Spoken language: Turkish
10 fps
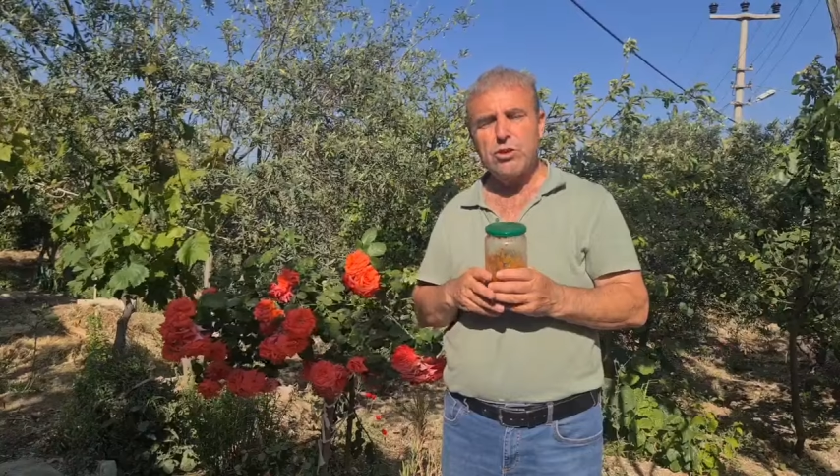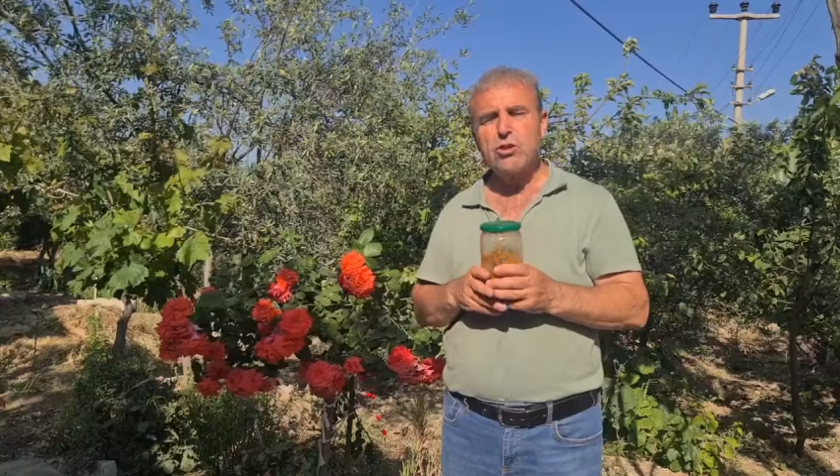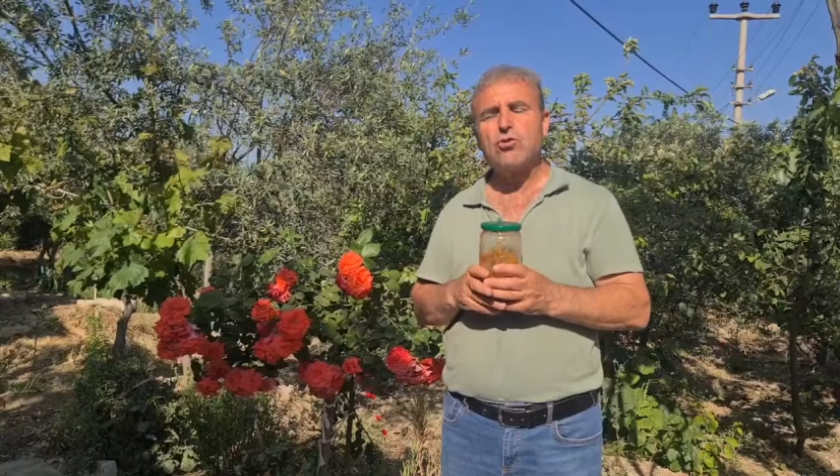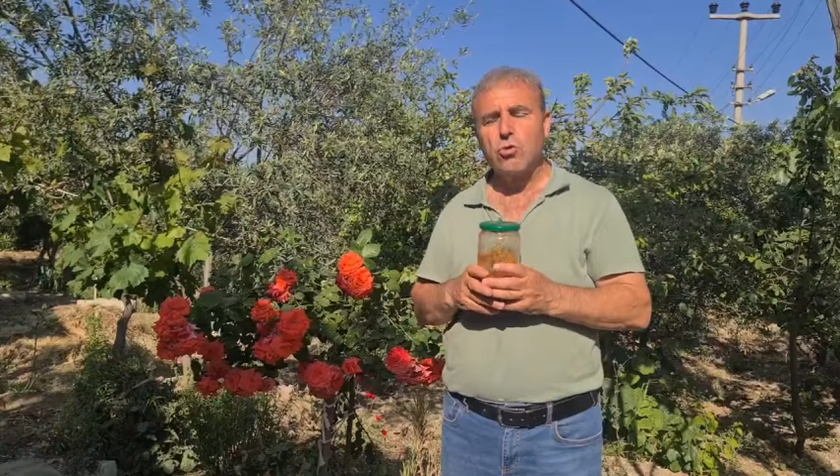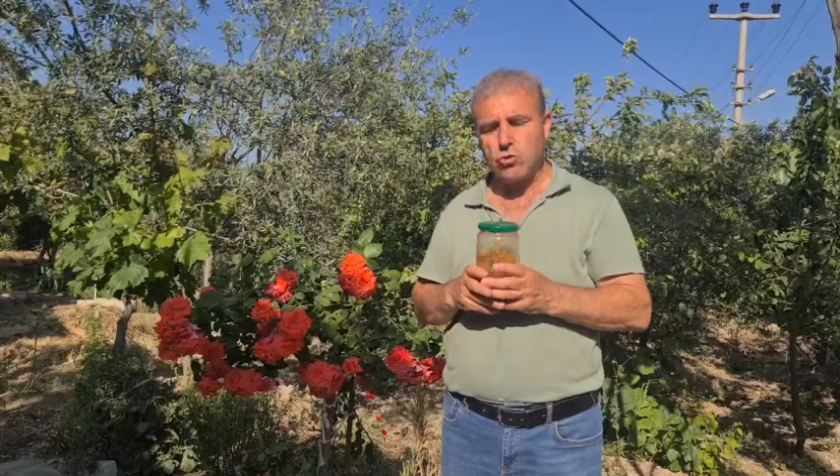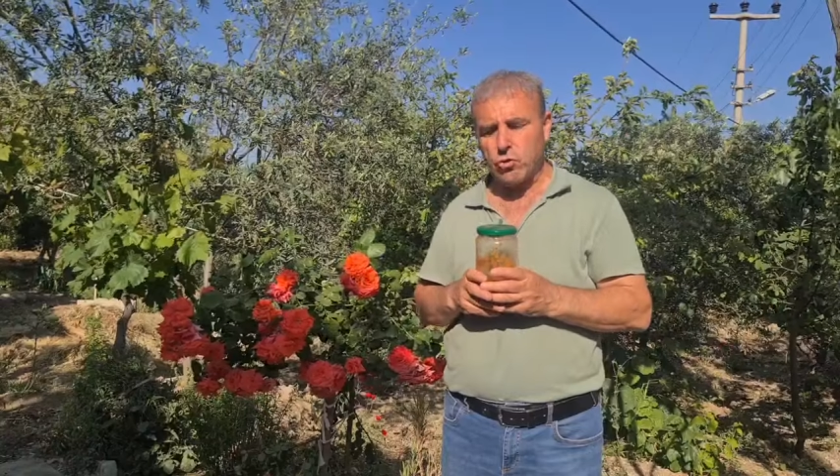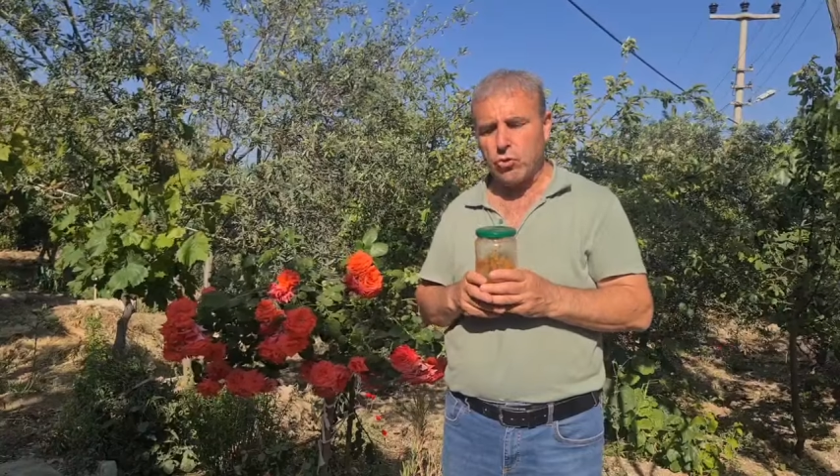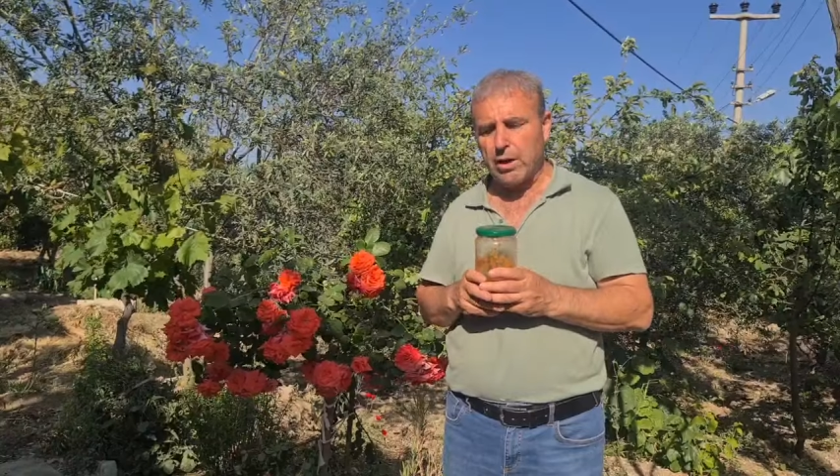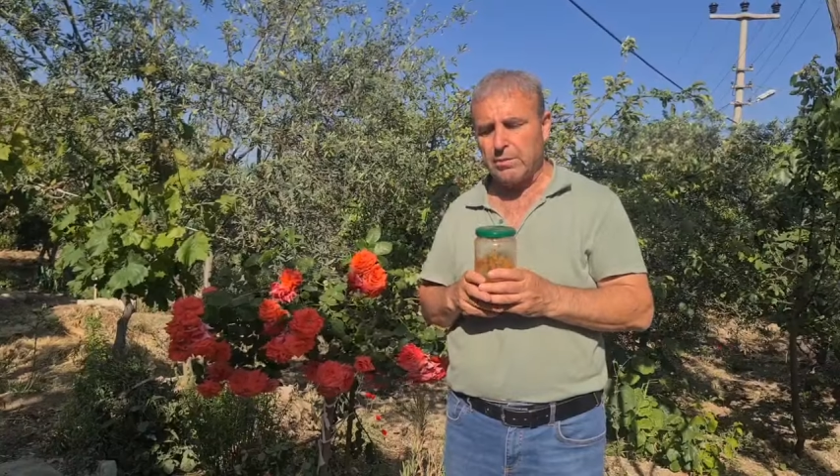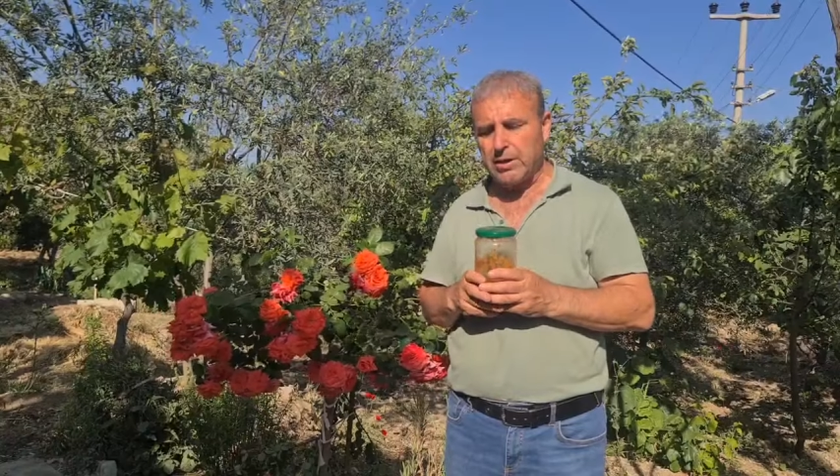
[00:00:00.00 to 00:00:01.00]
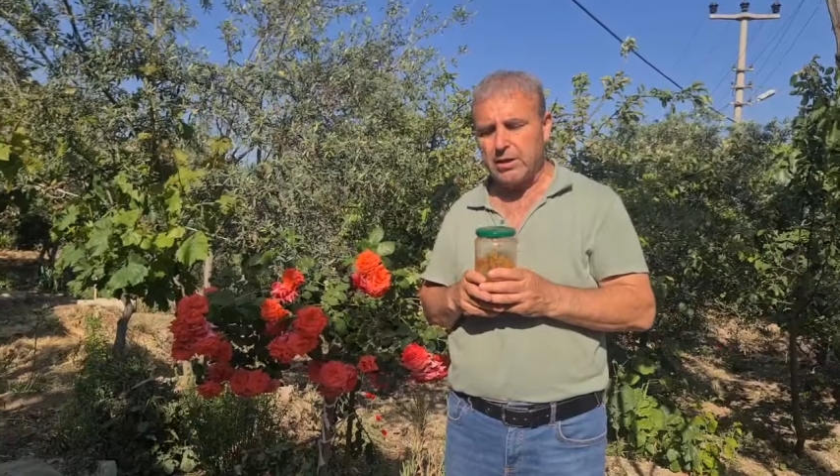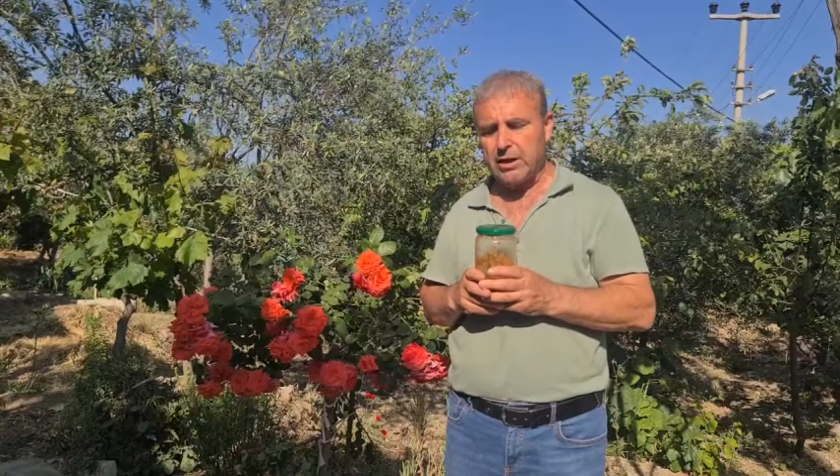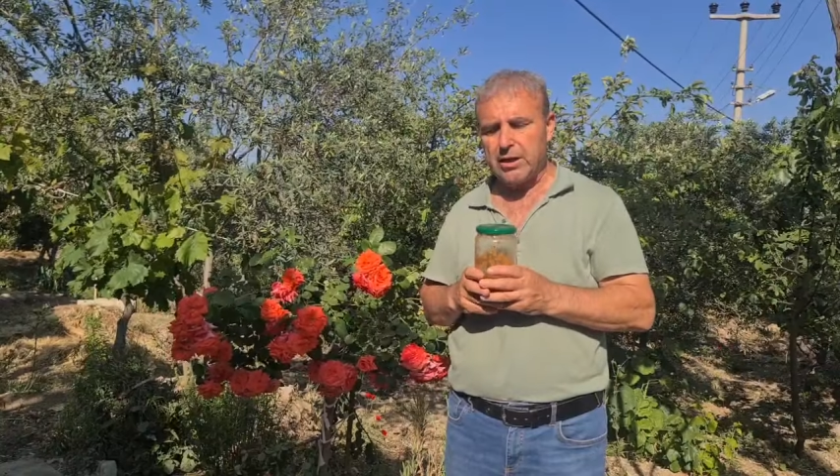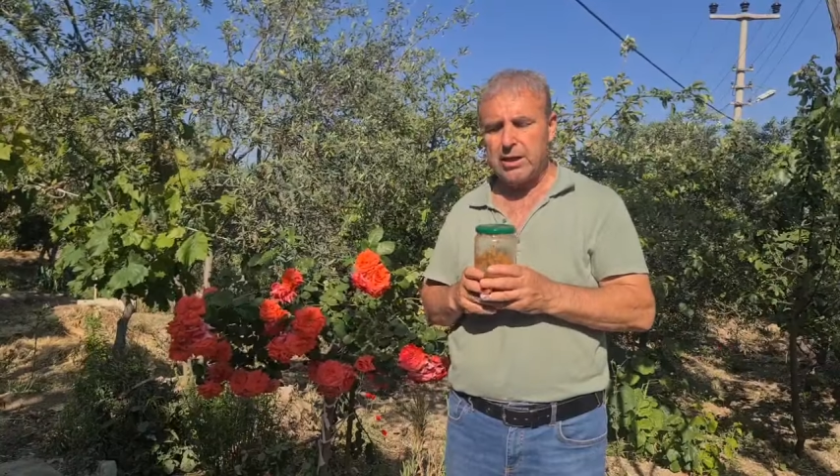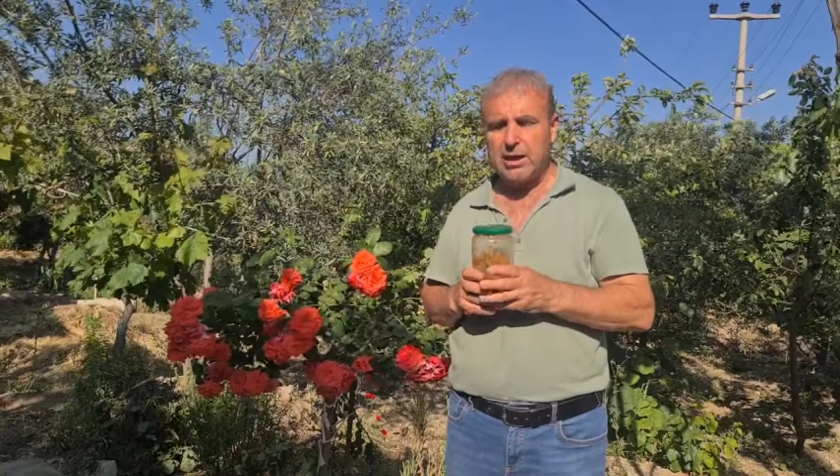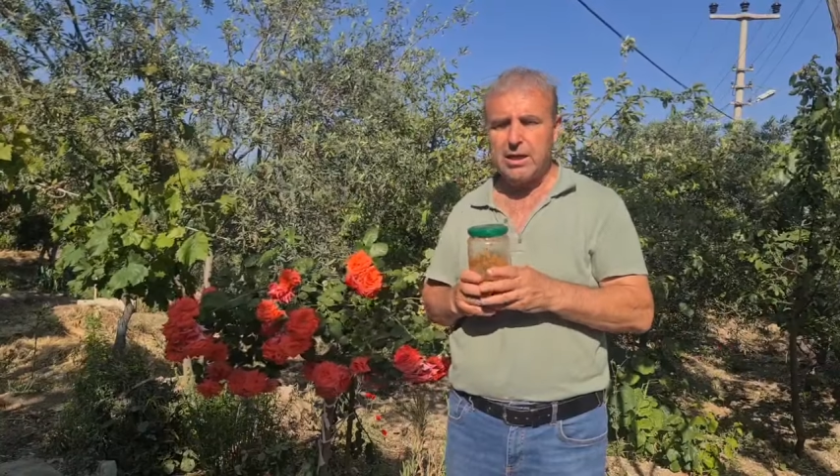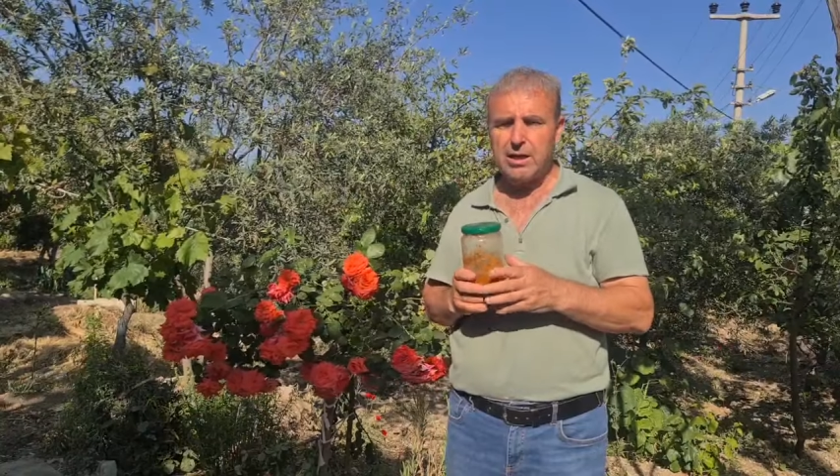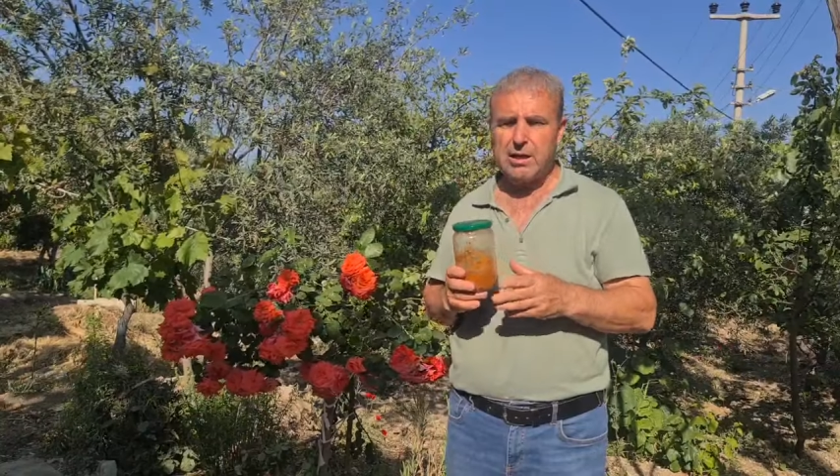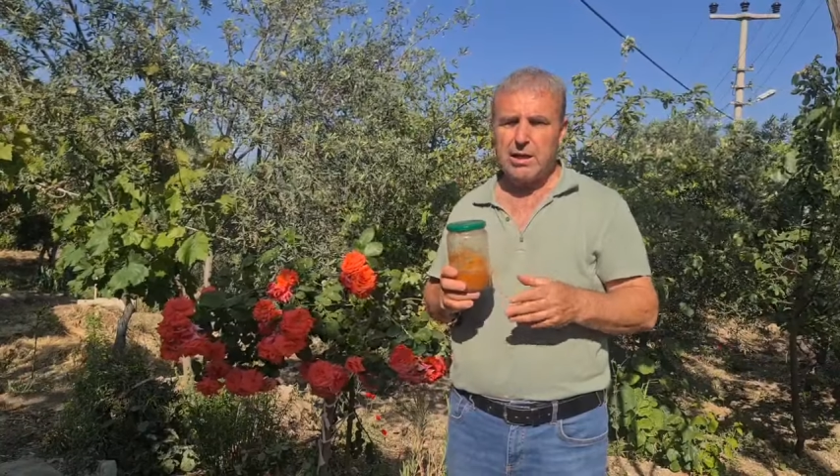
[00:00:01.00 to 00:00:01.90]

duysun bilsin. Hatta mümkünse